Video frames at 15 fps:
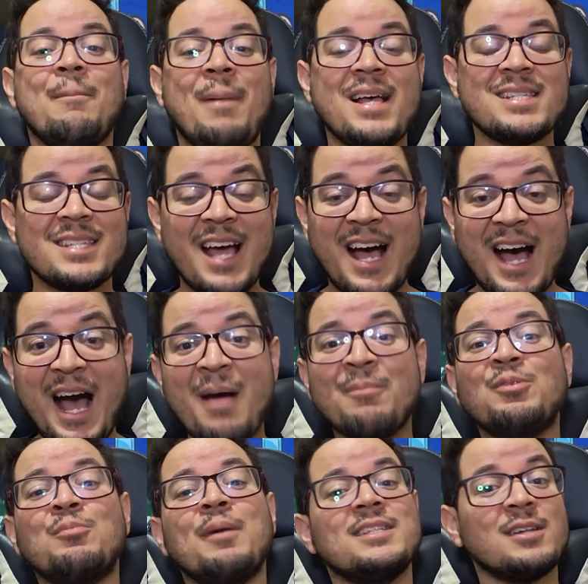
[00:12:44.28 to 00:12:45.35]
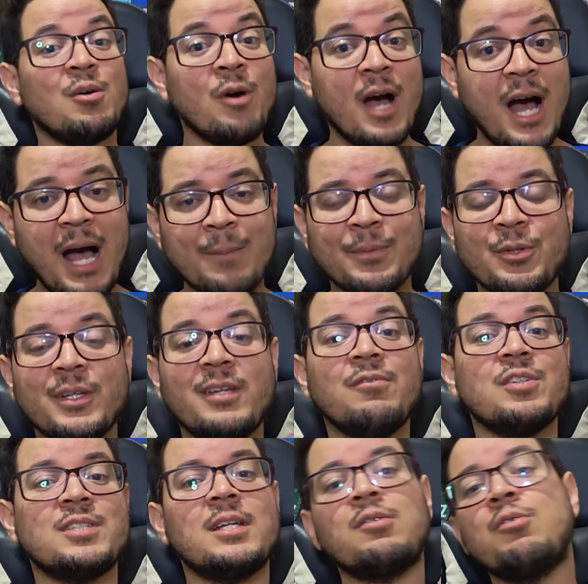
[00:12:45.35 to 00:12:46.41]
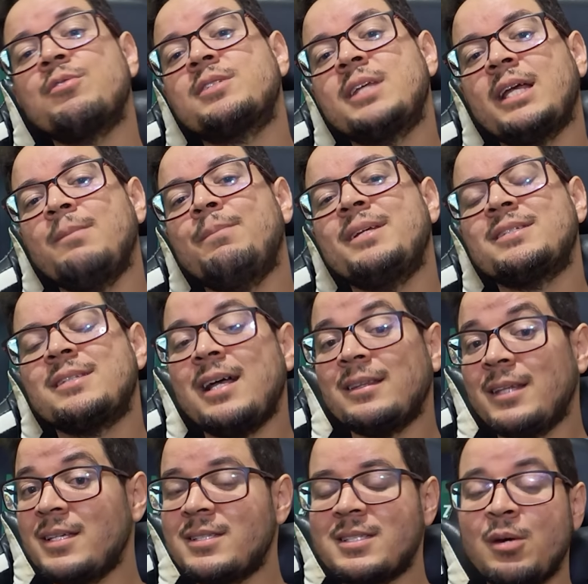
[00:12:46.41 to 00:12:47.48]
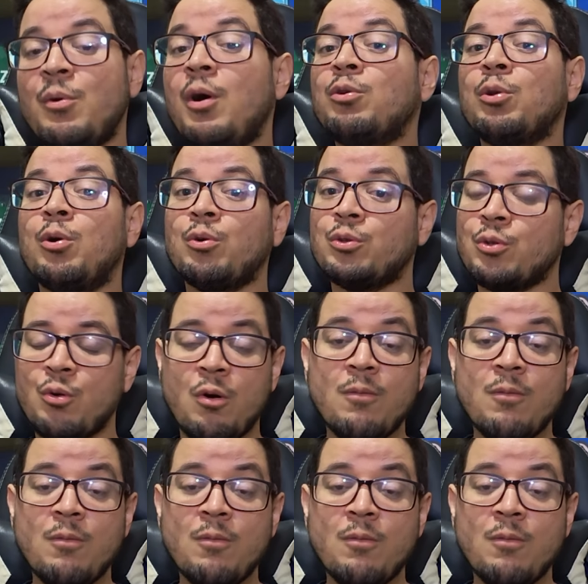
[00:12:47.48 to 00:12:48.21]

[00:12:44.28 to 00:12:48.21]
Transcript: Passa rápido, mas é um rápido em que você consegue prestar atenção ao longo do